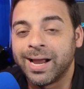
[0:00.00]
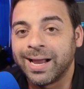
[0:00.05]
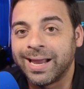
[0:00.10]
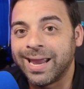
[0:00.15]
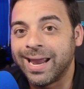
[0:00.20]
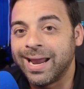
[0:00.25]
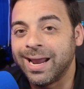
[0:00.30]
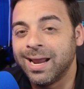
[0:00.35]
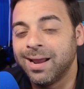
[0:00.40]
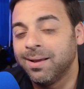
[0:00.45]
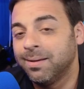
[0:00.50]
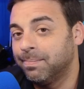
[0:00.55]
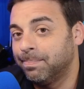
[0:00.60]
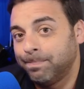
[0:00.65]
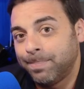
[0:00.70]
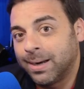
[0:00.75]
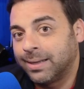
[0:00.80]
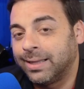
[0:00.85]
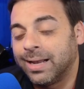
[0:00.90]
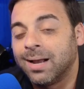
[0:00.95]
que
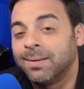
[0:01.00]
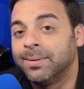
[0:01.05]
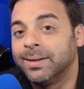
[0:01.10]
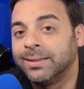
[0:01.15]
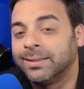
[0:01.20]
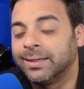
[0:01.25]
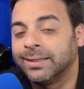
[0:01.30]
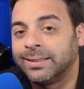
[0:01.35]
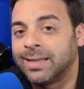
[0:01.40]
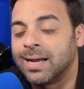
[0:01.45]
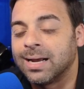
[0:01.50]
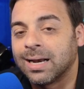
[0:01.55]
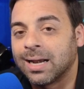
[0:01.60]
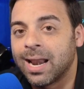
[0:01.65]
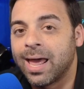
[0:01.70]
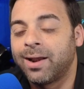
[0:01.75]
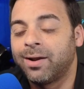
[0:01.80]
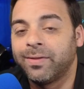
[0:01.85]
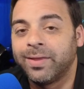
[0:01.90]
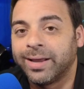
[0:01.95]
prácticamente están claros